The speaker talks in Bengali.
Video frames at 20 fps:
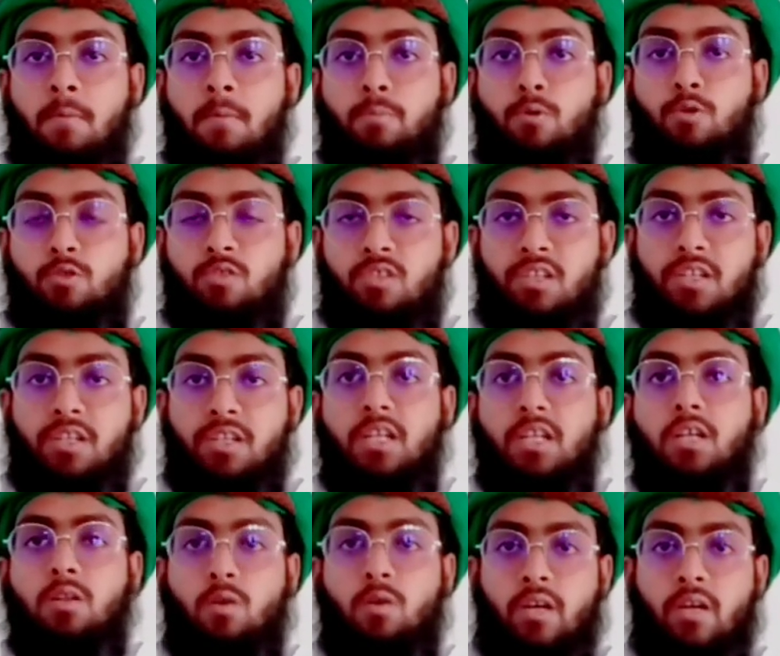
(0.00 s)
প্রতিটি
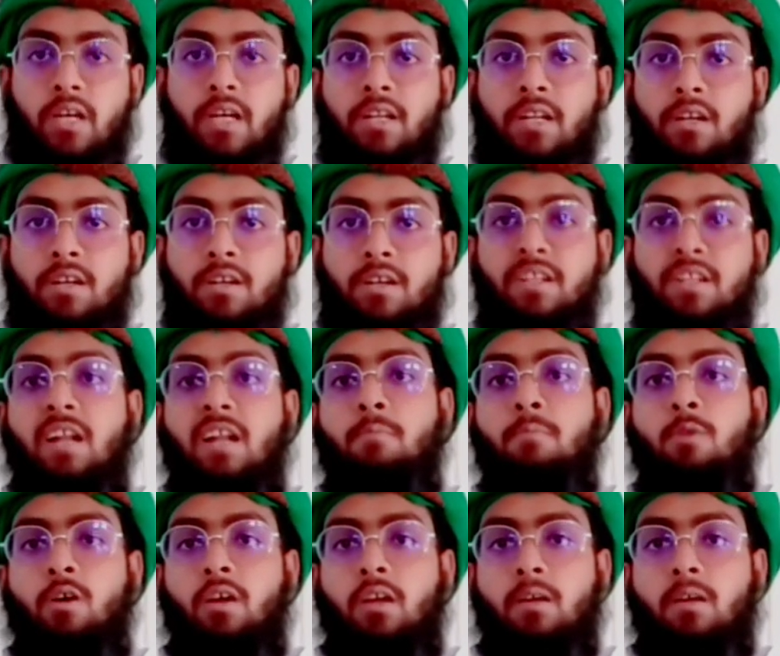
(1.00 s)
রোগের
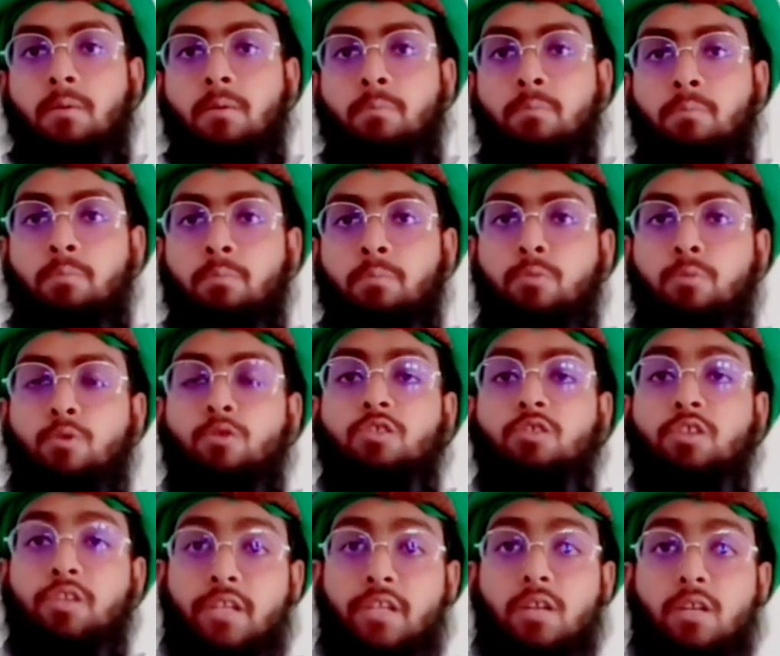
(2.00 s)
নিরাময়
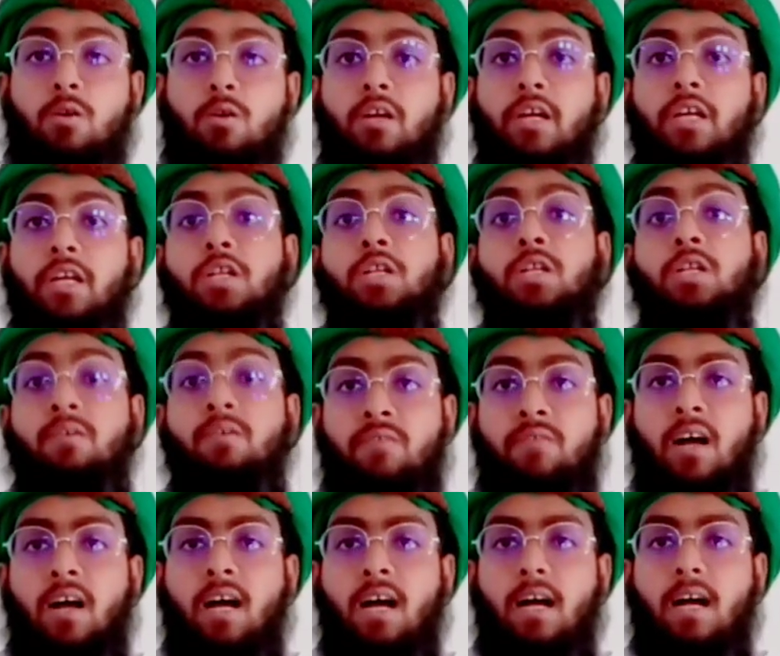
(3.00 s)
প্রতিটি রোগের
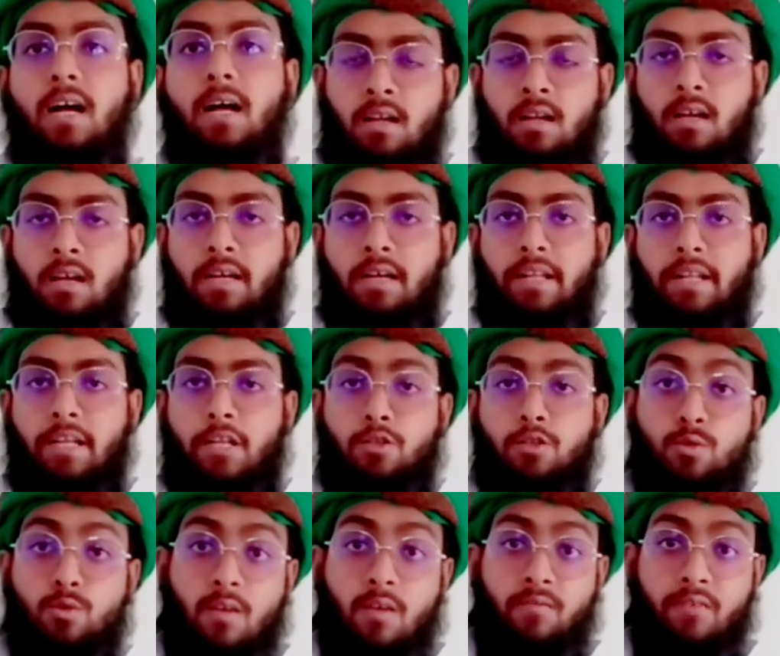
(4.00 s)
শিফা আর এই
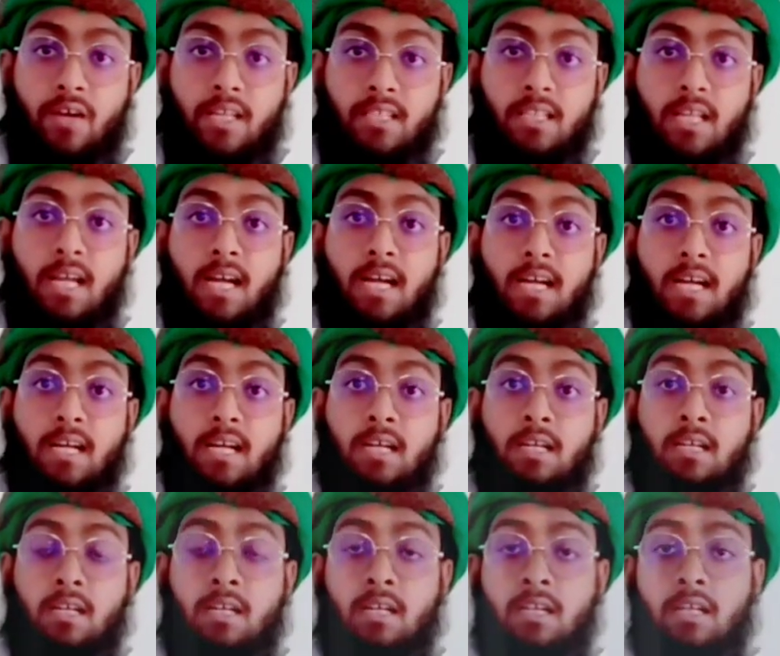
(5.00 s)
সুরা ফাতিহা
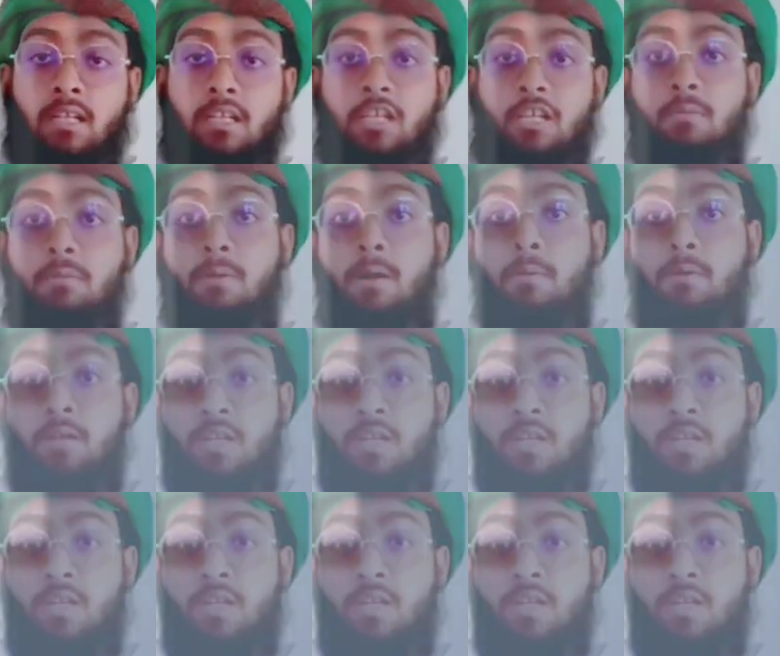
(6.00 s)
কিভাবে